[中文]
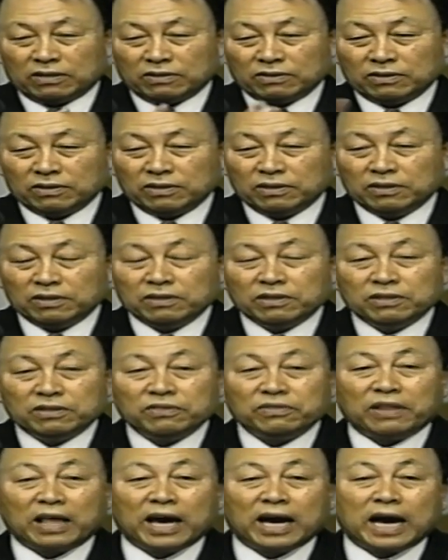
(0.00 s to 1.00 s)
而大
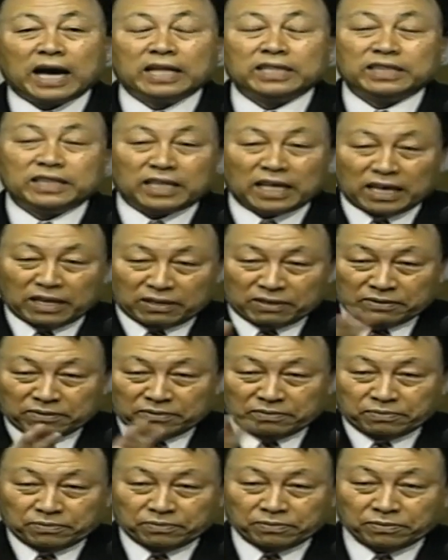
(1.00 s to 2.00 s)
家和我，我们
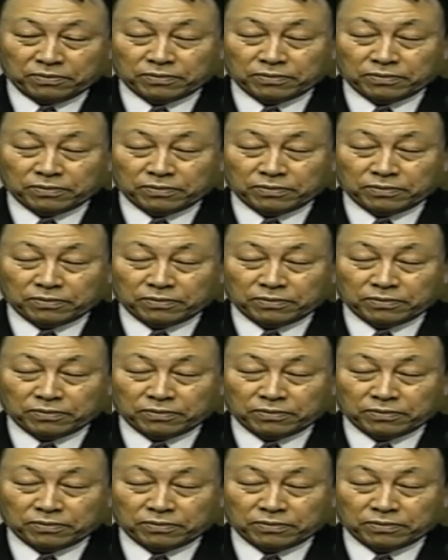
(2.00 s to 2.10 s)
心里